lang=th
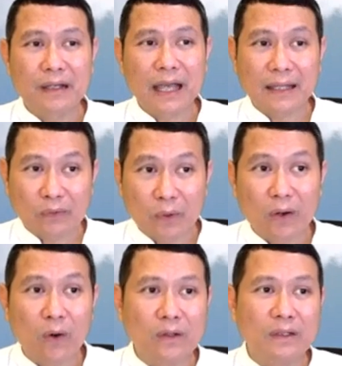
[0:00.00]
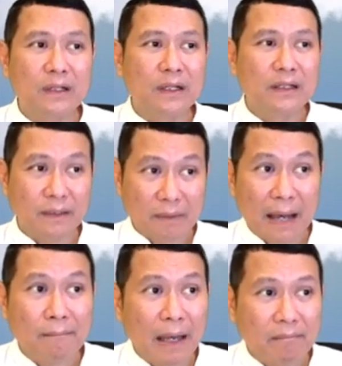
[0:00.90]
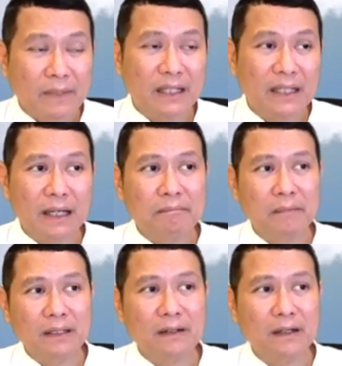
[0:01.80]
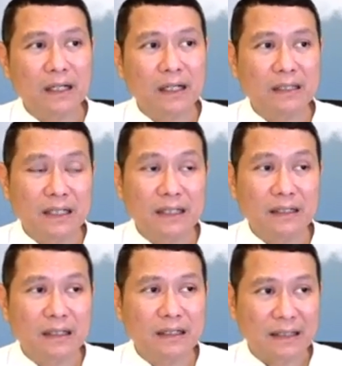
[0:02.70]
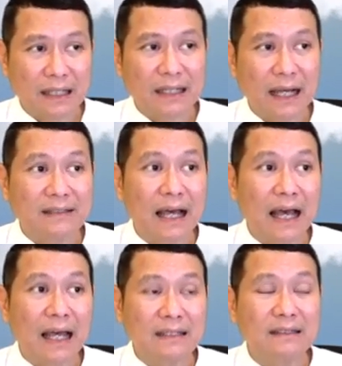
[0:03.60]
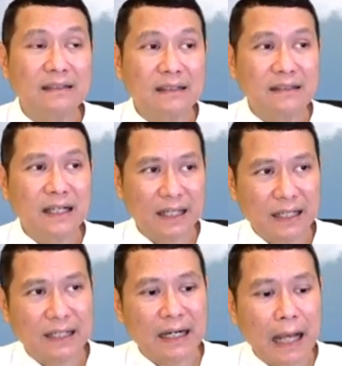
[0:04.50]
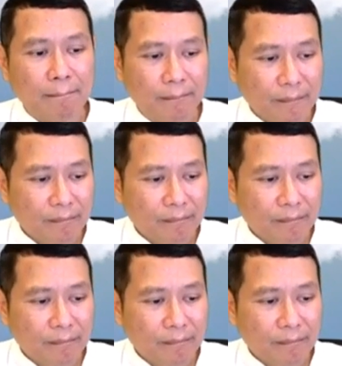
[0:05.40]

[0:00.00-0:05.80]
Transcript: แก่ตัวลงสภาพแบบนี้เนี่ย มันก็ยิ่งหนักหนาสาหัสขึ้นเรื่อยๆนะครับ